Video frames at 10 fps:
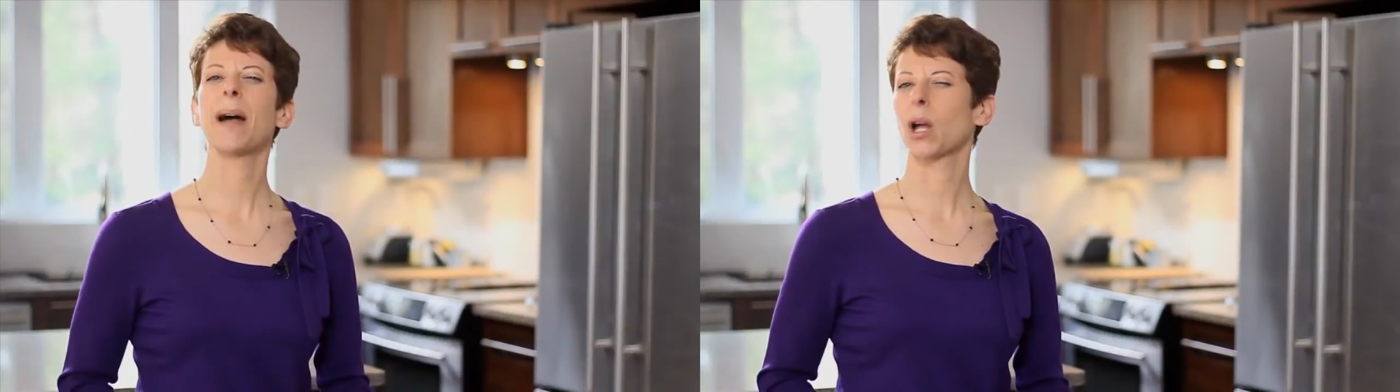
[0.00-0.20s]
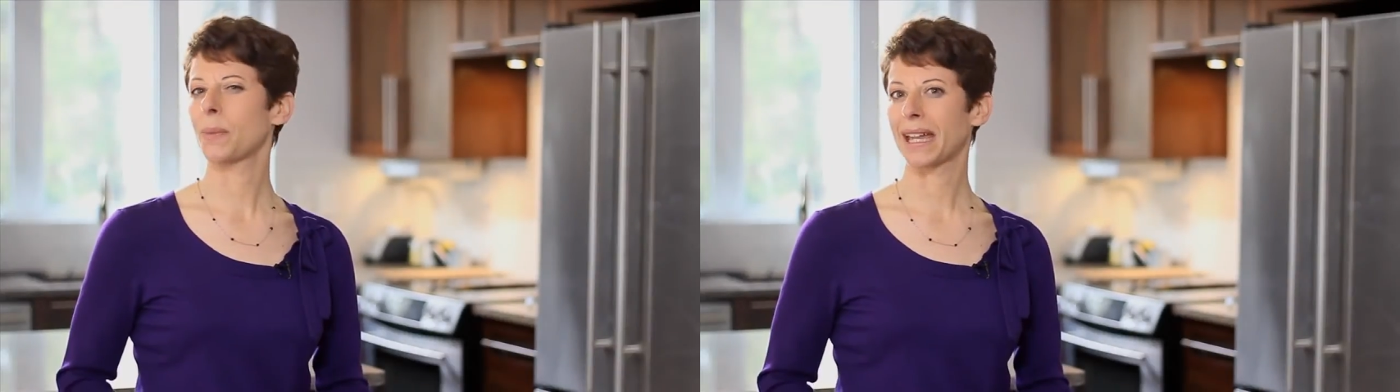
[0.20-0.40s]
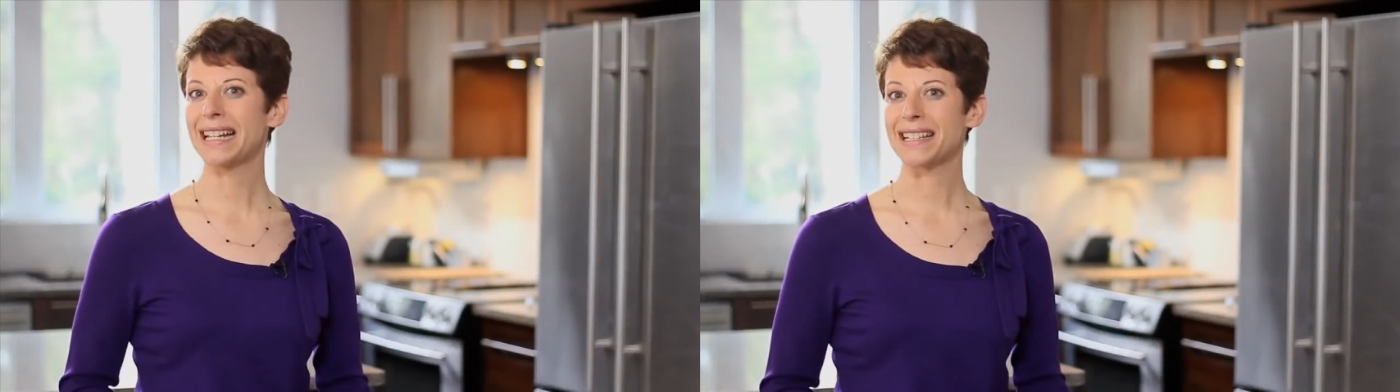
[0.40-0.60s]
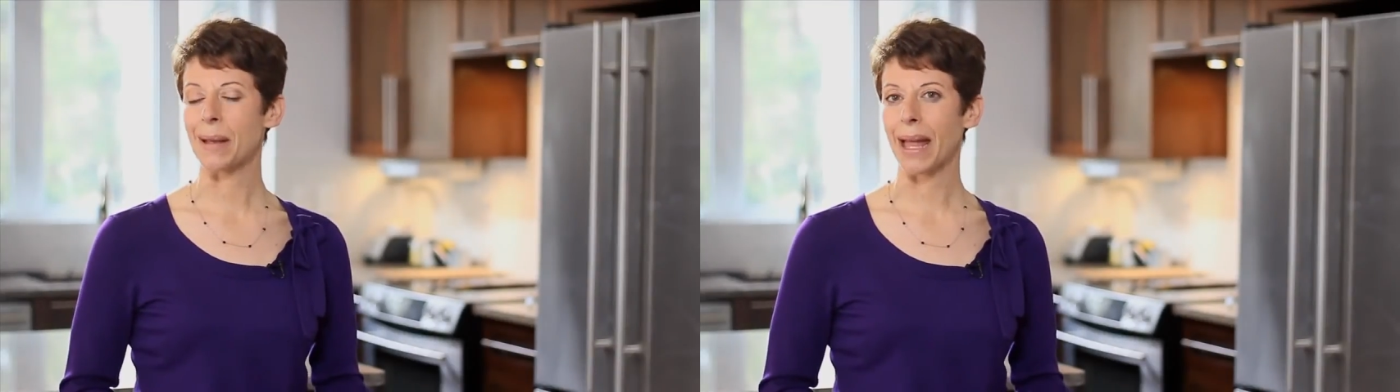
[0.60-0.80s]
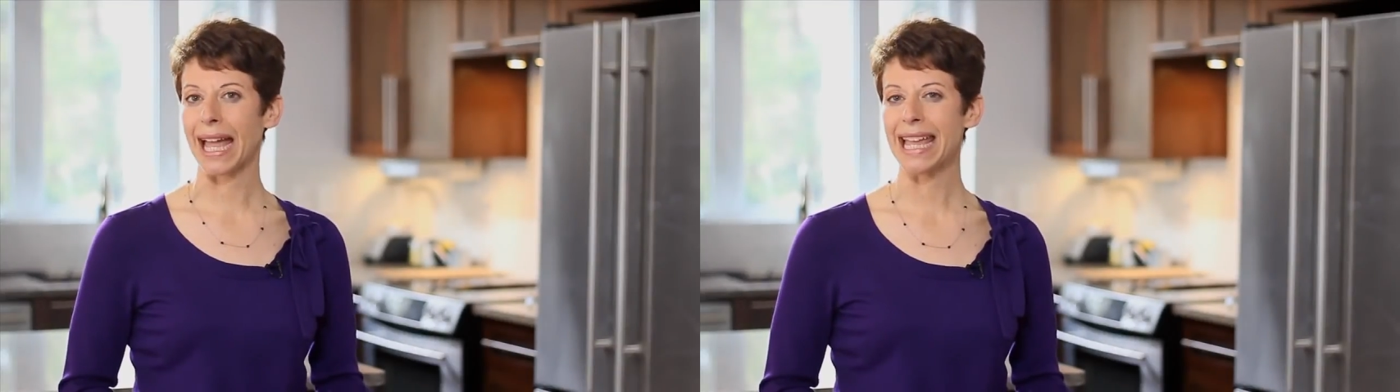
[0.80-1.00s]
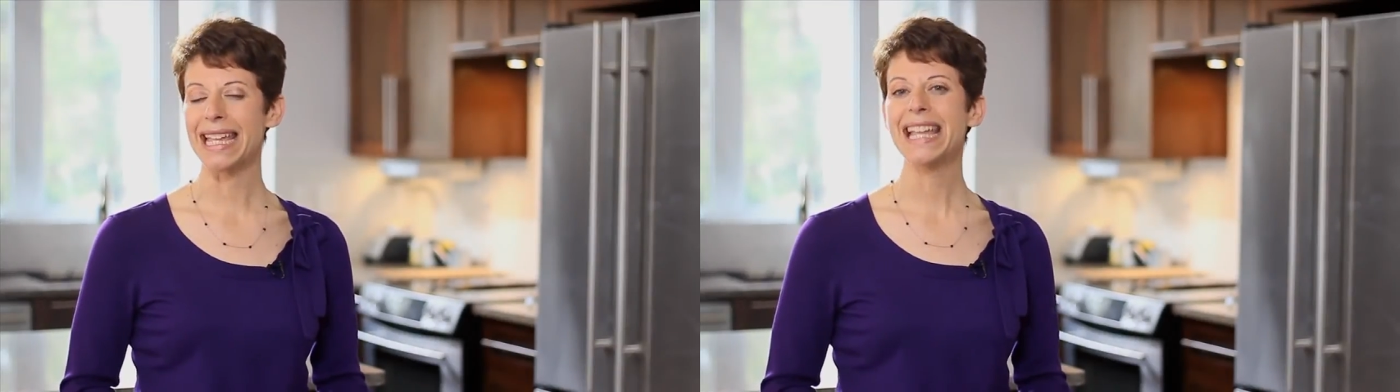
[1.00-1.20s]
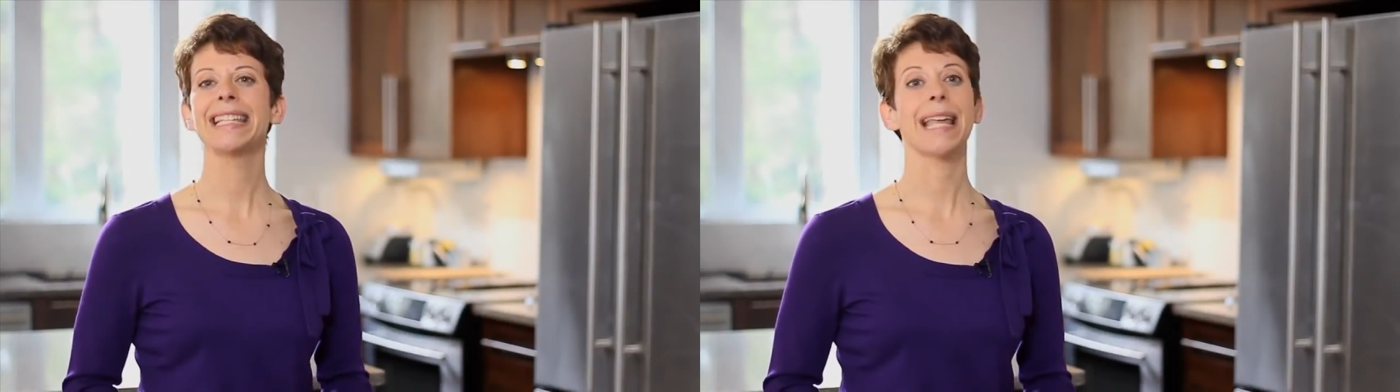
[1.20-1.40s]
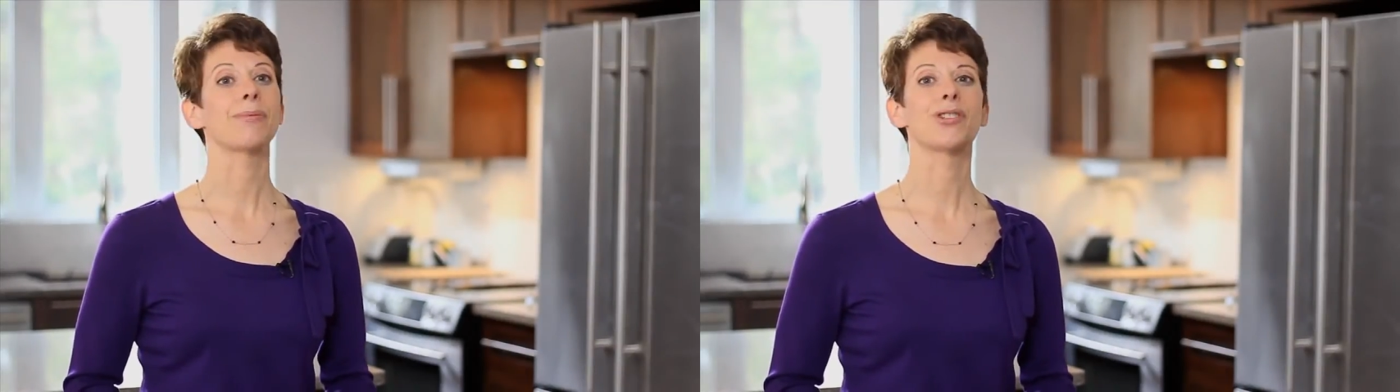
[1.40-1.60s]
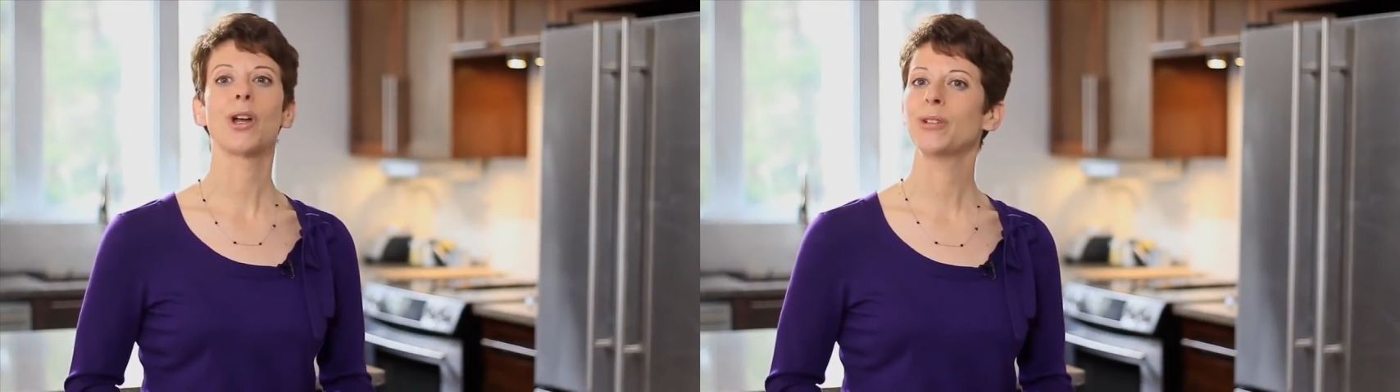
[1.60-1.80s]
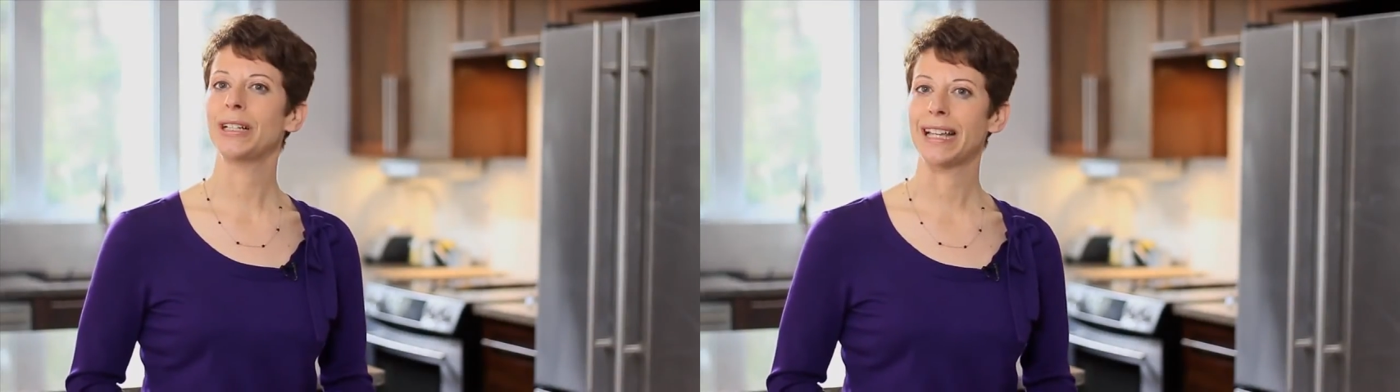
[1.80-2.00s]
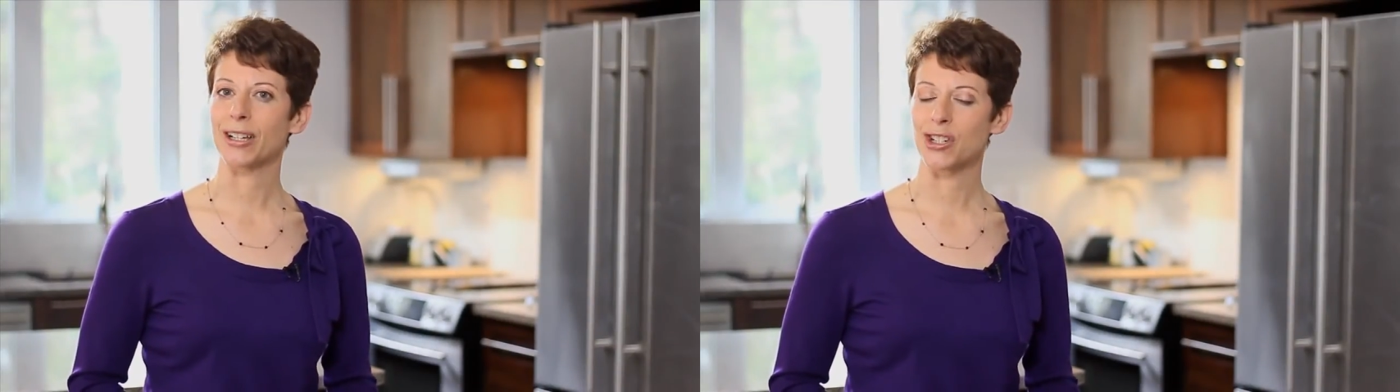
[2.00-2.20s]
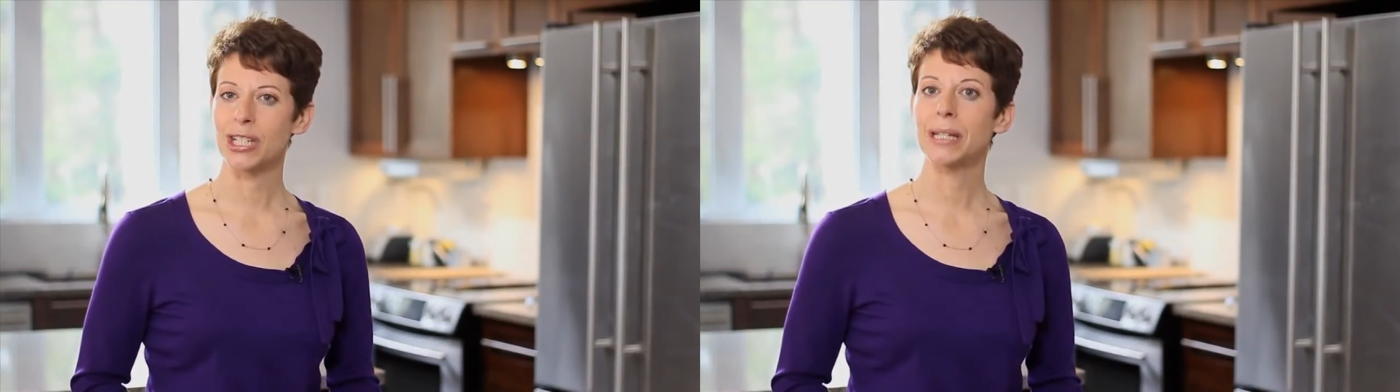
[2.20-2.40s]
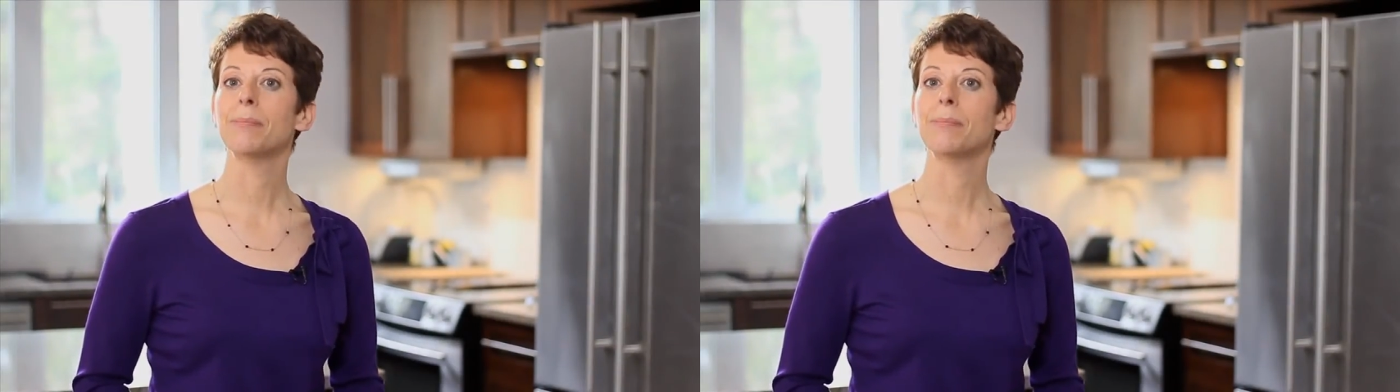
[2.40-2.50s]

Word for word: par repérer les appareils qui absorbent de l'énergie,